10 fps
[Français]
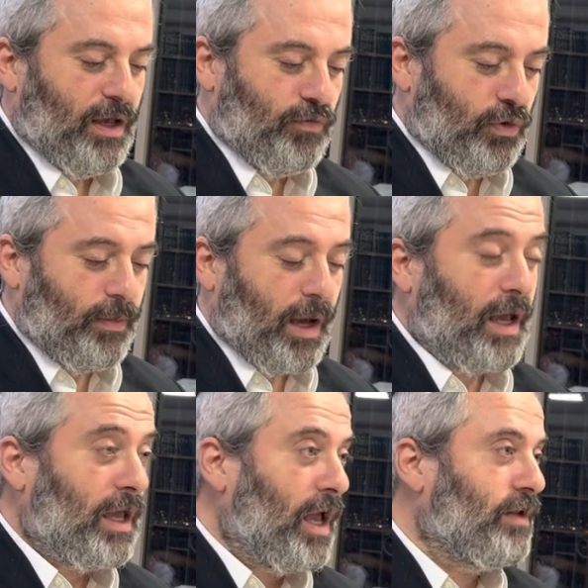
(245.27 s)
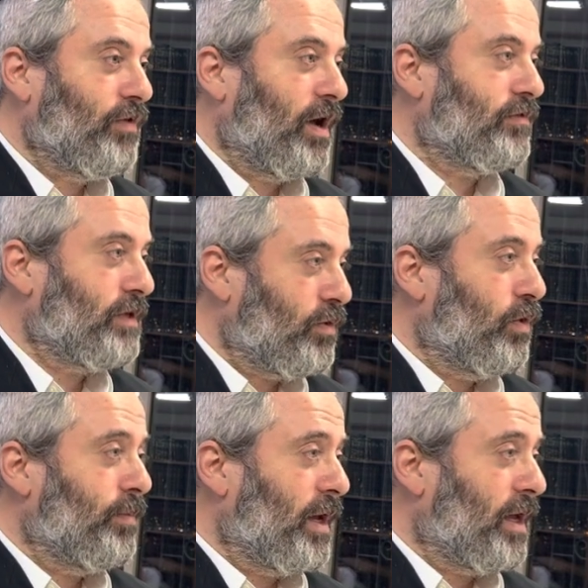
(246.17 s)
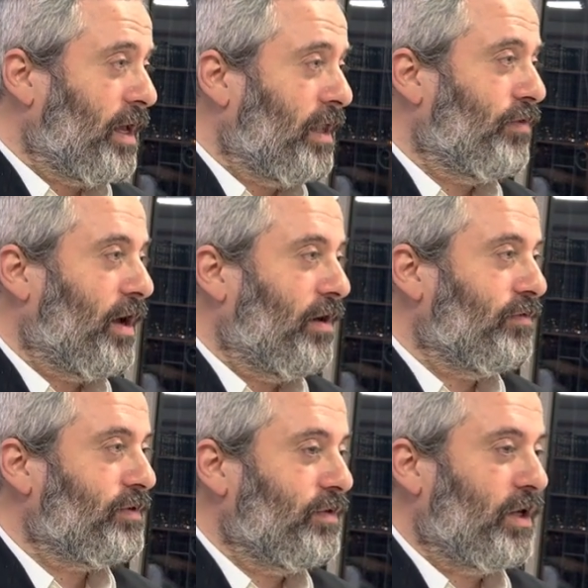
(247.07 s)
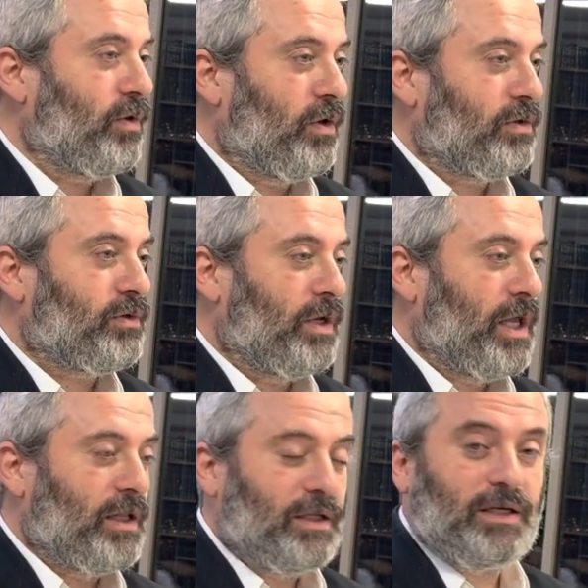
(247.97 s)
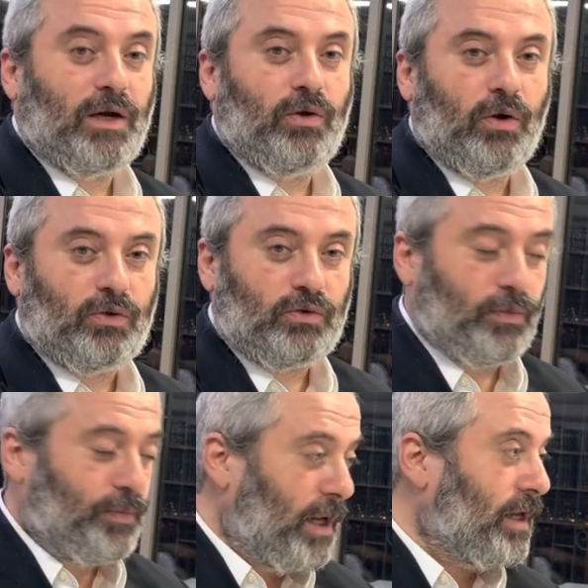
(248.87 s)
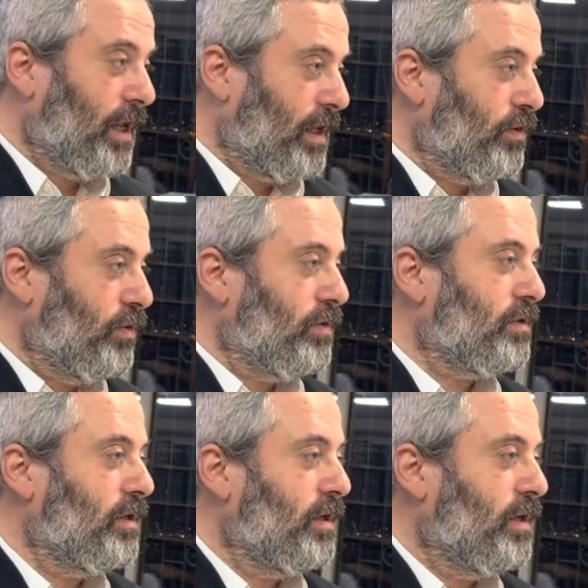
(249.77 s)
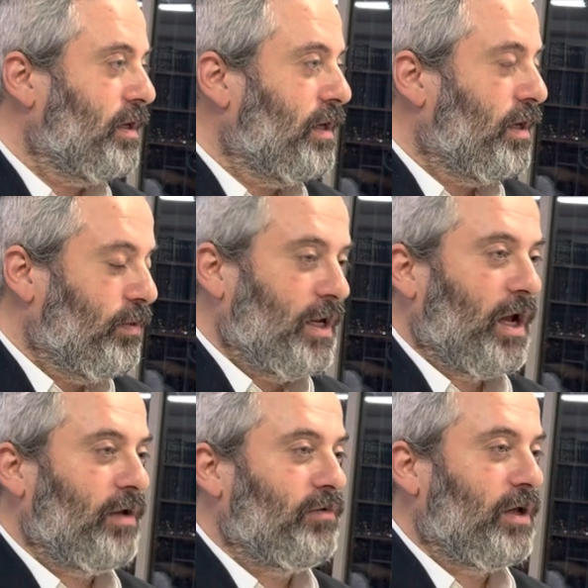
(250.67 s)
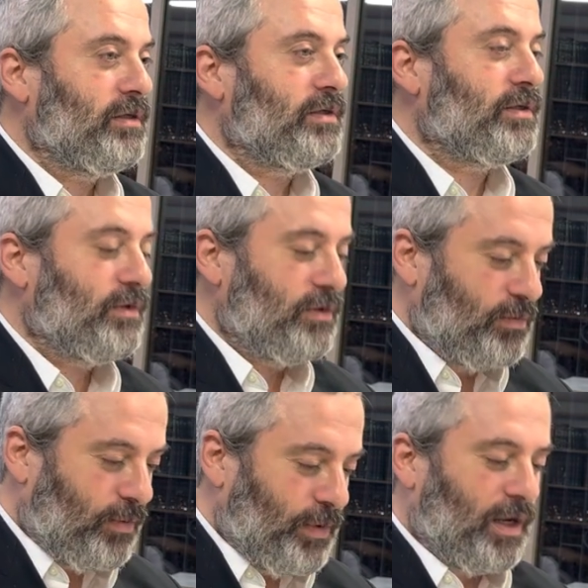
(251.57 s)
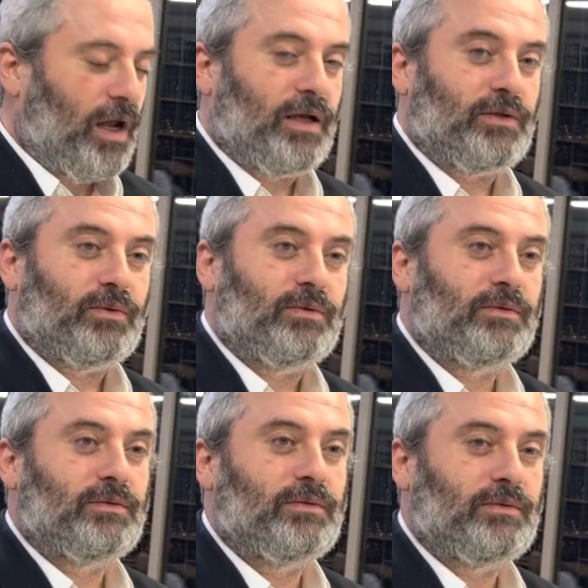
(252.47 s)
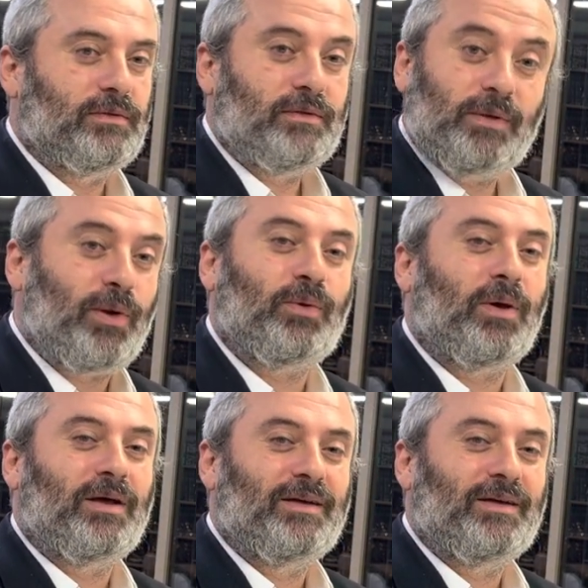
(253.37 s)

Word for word: L'omachia et C'est-à-dire quoi l'omachia et Ça veut dire que lorsqu'il y a un désaccord entre son père et quelqu'un d'autre, lui, il arrive dans la discussion, il dit, mon père, il a raison. T'as pas le droit.